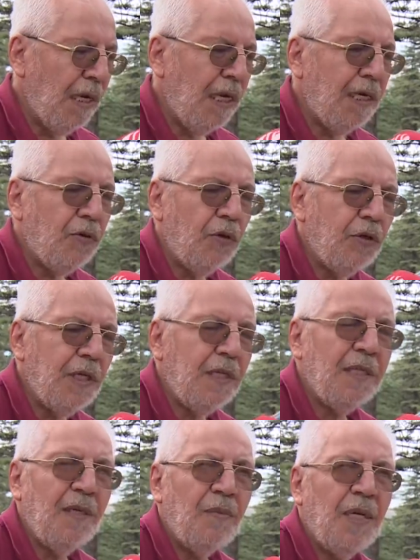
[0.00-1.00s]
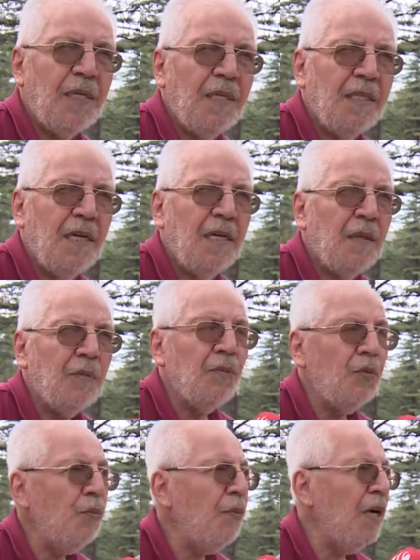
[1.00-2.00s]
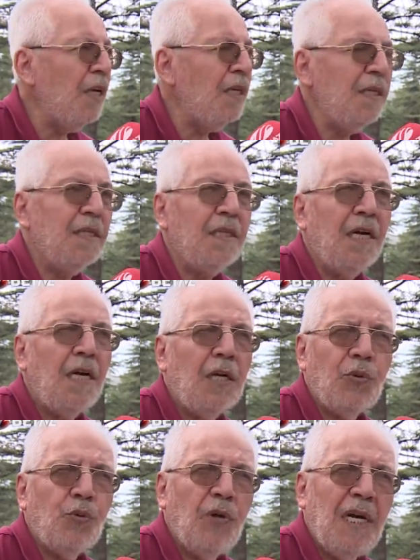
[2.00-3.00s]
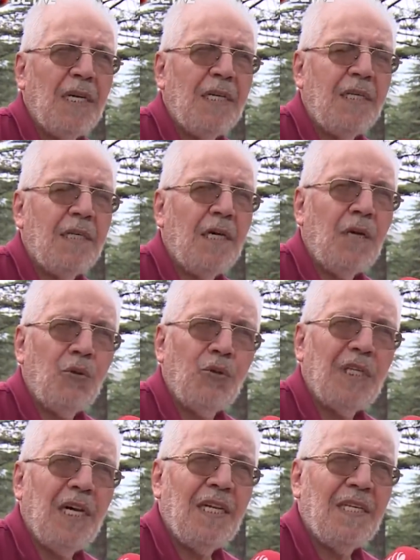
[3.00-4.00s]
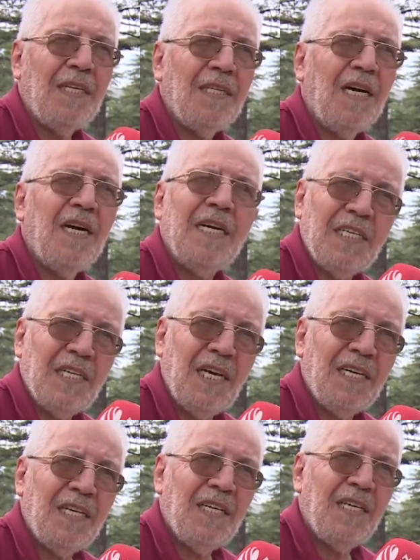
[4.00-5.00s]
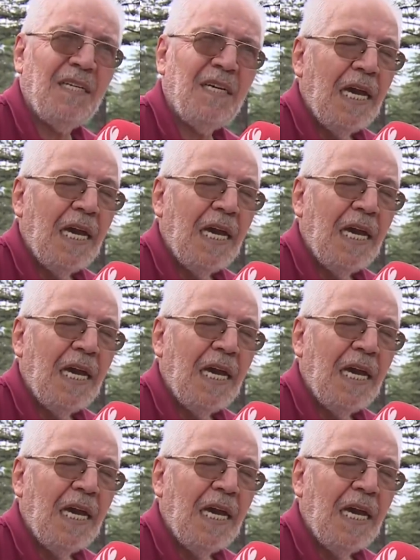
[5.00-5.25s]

Melik Gökçek zamanında bu park daha güvenli, daha güzel güzeldi, daha neşeliydi.